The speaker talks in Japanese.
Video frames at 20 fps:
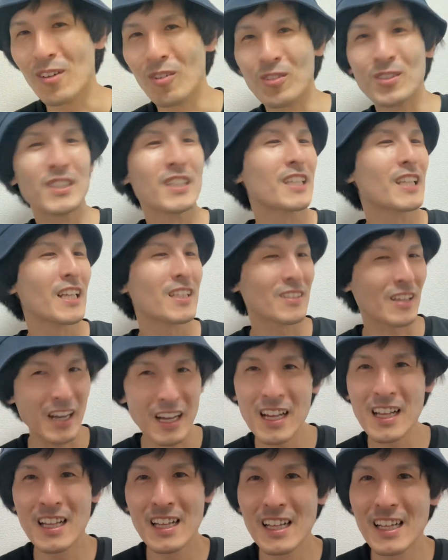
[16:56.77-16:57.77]
辞儀ですか？
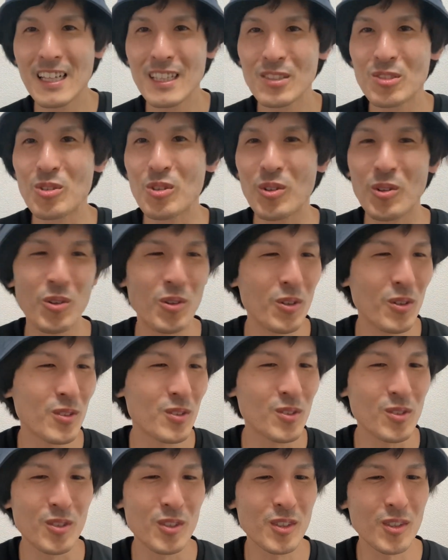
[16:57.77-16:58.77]
それを
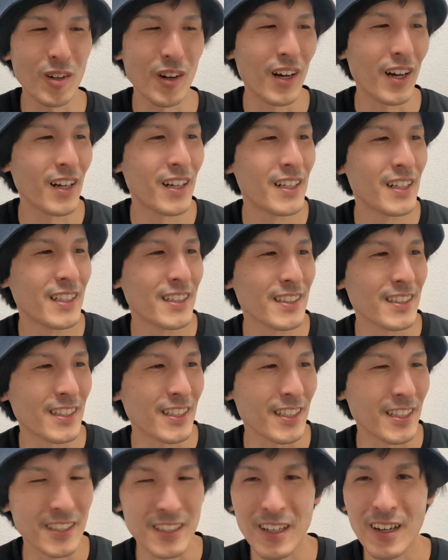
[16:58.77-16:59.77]
する人が
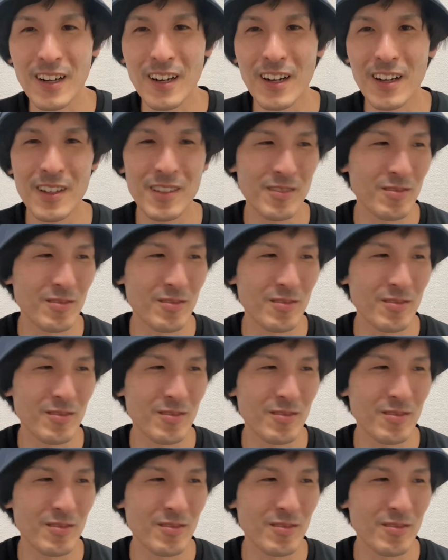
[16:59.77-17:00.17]
出てきたから、